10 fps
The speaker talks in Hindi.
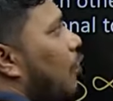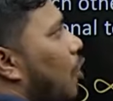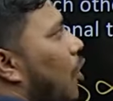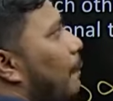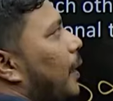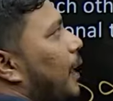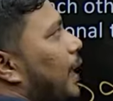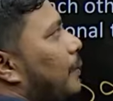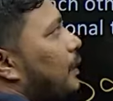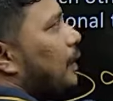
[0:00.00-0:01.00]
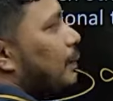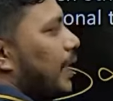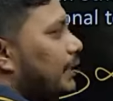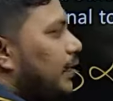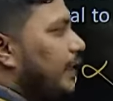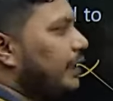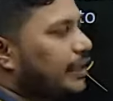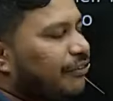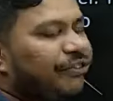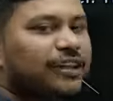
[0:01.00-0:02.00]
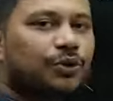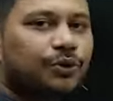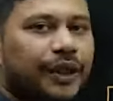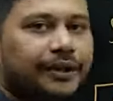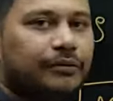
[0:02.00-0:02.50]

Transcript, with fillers: कॉपर है मतलब डेंसिटी इसकी फिक्स हो गई